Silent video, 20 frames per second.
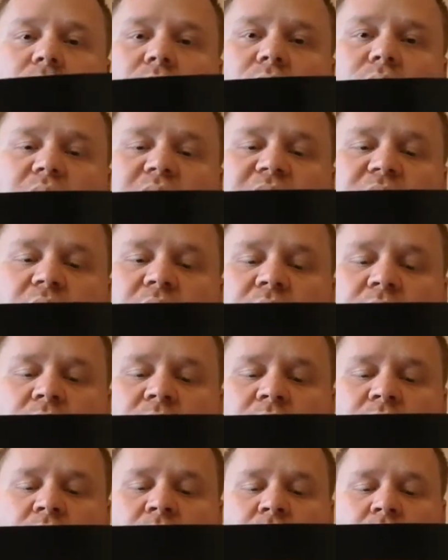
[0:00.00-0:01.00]
so von
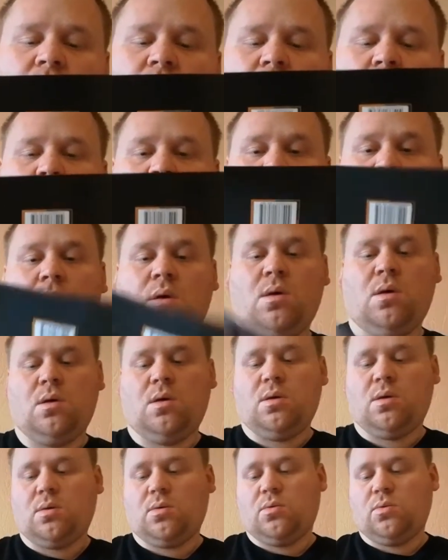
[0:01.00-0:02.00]
hinten.
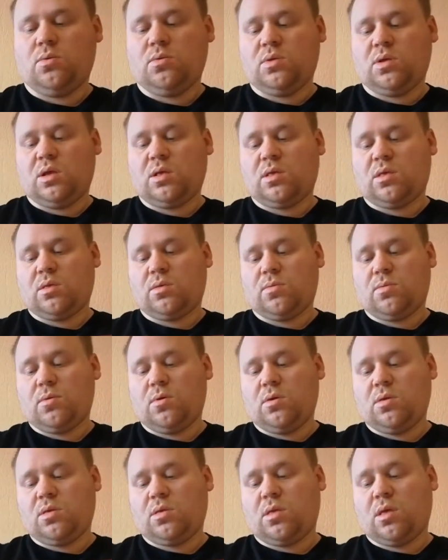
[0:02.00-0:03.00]
Und jetzt
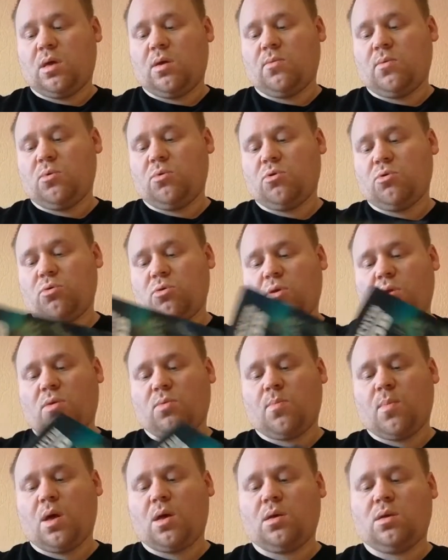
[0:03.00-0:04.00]
äh, zeigen wir euch
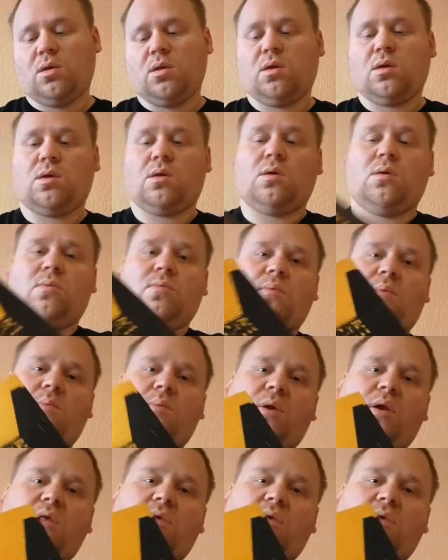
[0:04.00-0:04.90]
das mal hier, wenn man